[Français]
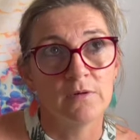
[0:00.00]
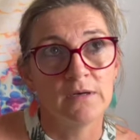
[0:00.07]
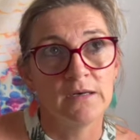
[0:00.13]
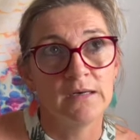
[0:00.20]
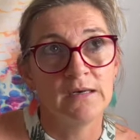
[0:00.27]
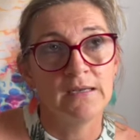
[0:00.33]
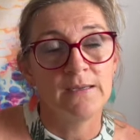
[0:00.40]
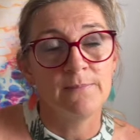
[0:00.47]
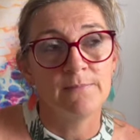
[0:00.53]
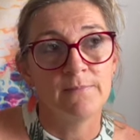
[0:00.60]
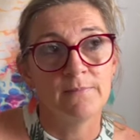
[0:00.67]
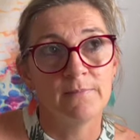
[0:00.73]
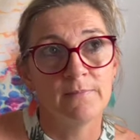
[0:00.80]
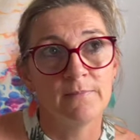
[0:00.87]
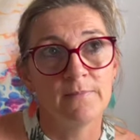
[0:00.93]
les
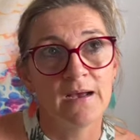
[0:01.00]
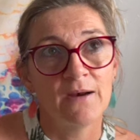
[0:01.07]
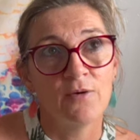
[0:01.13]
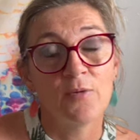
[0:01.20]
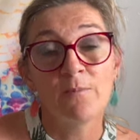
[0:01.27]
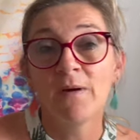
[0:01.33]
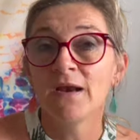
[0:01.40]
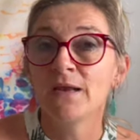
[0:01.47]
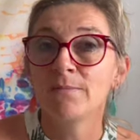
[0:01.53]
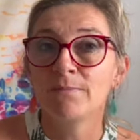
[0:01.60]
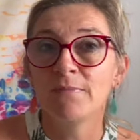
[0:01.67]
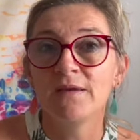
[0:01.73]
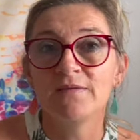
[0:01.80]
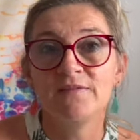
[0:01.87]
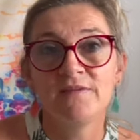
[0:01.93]
alors pas les
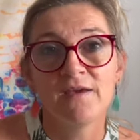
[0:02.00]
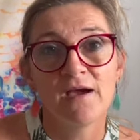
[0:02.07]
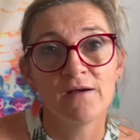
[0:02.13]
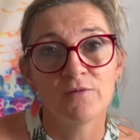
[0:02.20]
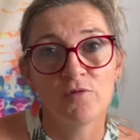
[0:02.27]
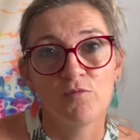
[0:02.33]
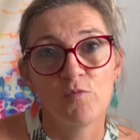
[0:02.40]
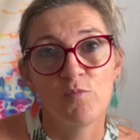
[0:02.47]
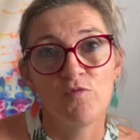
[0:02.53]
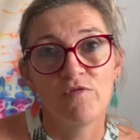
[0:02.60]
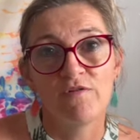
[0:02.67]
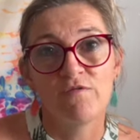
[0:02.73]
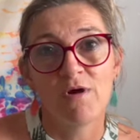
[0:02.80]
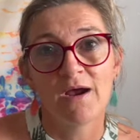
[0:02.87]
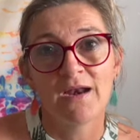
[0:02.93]
médias que vous
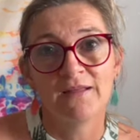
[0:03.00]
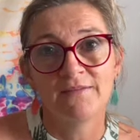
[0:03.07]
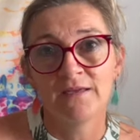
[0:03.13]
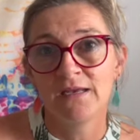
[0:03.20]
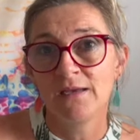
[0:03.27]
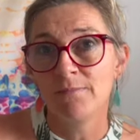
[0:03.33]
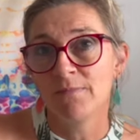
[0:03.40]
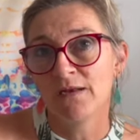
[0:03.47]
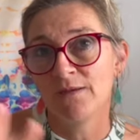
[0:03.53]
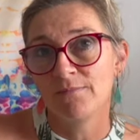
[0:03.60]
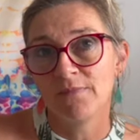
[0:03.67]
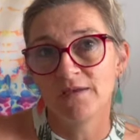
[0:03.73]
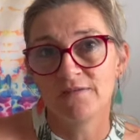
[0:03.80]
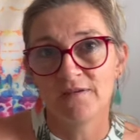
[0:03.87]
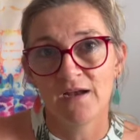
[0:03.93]
pouvez voir à la télé, mais les
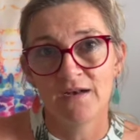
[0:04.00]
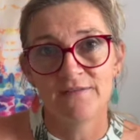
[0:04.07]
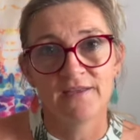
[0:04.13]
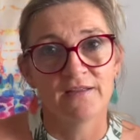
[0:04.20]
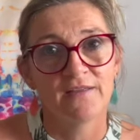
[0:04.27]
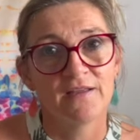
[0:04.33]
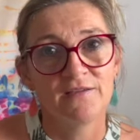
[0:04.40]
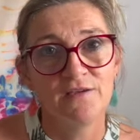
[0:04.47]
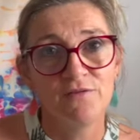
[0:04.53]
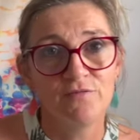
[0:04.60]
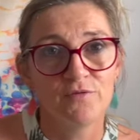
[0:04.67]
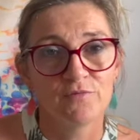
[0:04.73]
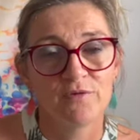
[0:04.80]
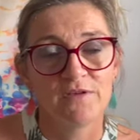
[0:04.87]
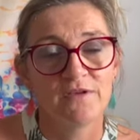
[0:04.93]
médias
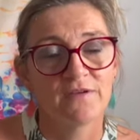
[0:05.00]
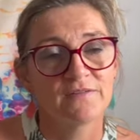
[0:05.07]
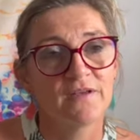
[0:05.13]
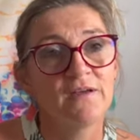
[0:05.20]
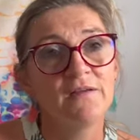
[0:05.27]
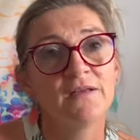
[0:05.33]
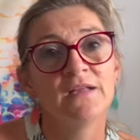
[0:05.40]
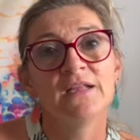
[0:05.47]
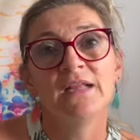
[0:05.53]
alternatifs, on va dire ça.